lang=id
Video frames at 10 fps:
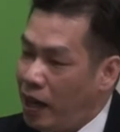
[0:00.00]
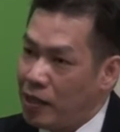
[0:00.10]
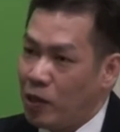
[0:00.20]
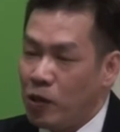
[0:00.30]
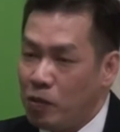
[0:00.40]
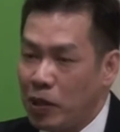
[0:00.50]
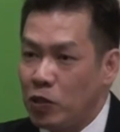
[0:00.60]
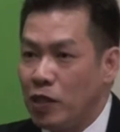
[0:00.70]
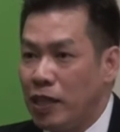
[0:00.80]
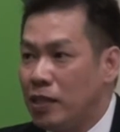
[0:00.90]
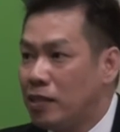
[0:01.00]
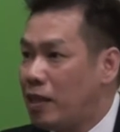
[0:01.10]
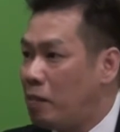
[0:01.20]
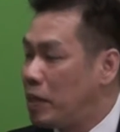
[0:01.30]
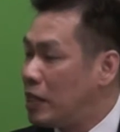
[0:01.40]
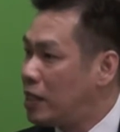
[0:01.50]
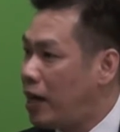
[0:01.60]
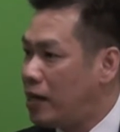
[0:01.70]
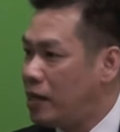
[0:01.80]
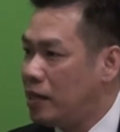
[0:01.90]
atau maksudnya tampil
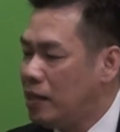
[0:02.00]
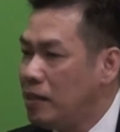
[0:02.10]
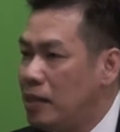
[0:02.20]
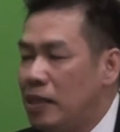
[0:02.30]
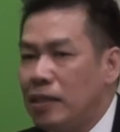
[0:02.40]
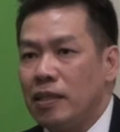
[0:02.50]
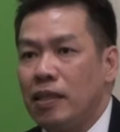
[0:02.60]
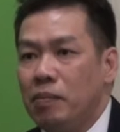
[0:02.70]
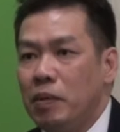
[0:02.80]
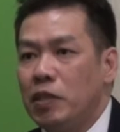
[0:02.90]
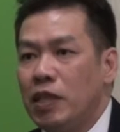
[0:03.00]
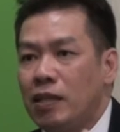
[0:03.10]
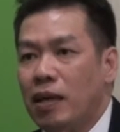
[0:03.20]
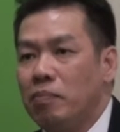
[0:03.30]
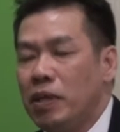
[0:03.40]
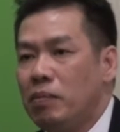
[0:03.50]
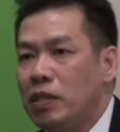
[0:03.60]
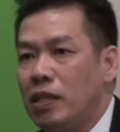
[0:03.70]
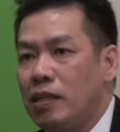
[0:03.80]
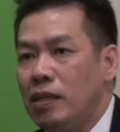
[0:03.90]
seadanya tetapi bisa tampil
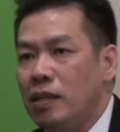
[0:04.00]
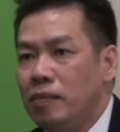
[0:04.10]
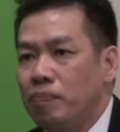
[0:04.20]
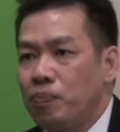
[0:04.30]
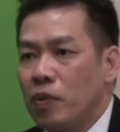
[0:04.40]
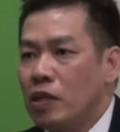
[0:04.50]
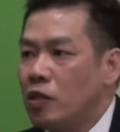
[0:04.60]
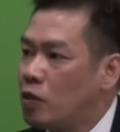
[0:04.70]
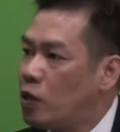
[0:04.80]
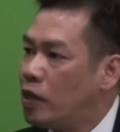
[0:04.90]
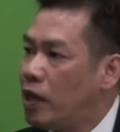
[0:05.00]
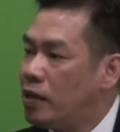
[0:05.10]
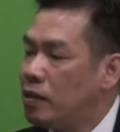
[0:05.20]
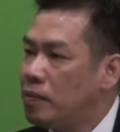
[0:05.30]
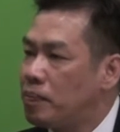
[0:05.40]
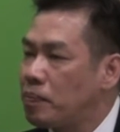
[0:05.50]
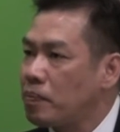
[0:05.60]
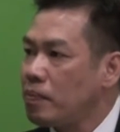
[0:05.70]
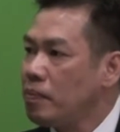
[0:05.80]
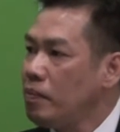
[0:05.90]
menjadi sosok yang
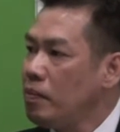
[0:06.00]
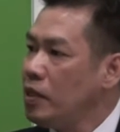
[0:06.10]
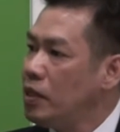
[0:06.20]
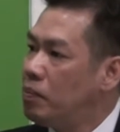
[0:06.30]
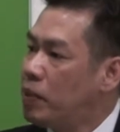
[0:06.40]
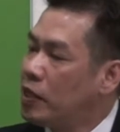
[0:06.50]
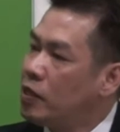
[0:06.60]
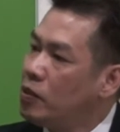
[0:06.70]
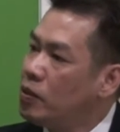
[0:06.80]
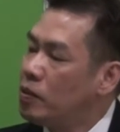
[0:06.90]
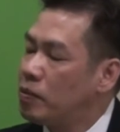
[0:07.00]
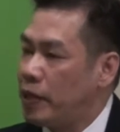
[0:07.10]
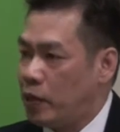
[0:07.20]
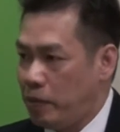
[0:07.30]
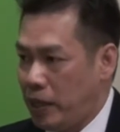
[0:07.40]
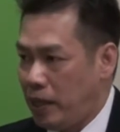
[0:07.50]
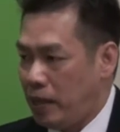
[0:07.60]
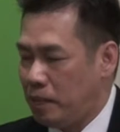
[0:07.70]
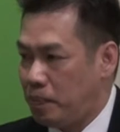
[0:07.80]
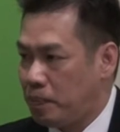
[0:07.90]
begitu
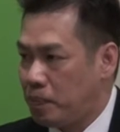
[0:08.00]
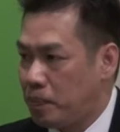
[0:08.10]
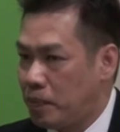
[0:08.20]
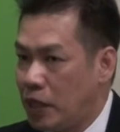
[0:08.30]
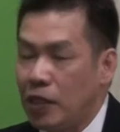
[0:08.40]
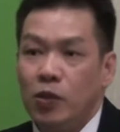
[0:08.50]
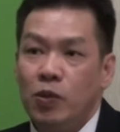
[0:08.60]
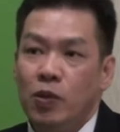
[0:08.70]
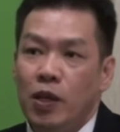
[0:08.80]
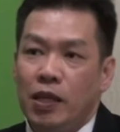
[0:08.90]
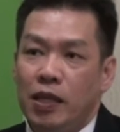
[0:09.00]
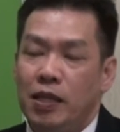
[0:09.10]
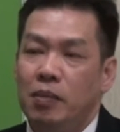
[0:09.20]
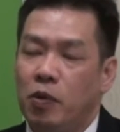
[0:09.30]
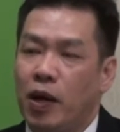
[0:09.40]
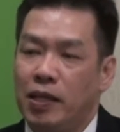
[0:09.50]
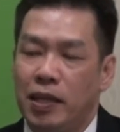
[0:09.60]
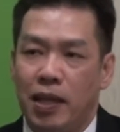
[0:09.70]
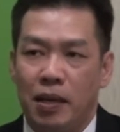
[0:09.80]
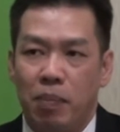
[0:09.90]
fenomenal. Tentu ini
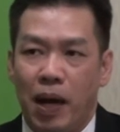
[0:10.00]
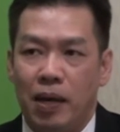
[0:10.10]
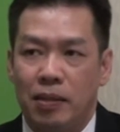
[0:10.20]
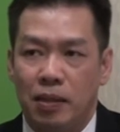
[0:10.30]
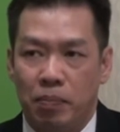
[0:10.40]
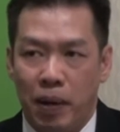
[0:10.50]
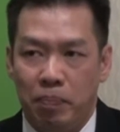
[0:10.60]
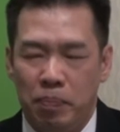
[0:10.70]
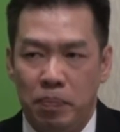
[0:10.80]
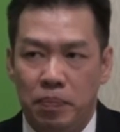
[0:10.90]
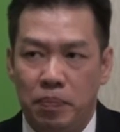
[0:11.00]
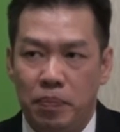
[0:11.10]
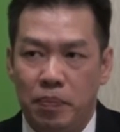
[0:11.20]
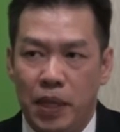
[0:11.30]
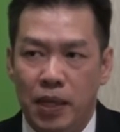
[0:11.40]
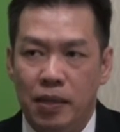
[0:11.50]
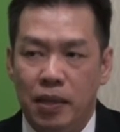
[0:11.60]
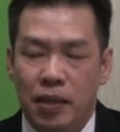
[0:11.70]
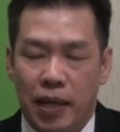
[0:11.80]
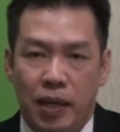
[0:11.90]
bukannya tanpa sebab.
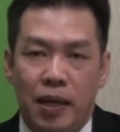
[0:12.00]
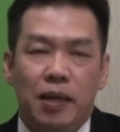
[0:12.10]
Ya. Oke.